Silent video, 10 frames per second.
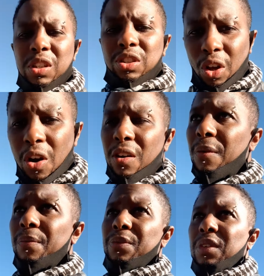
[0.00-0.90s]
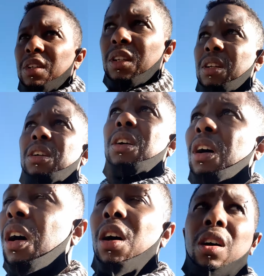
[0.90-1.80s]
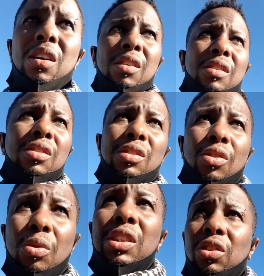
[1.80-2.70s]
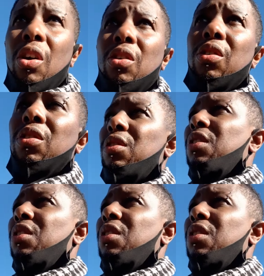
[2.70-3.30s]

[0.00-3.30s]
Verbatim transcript: seul, euh, lui seul euh,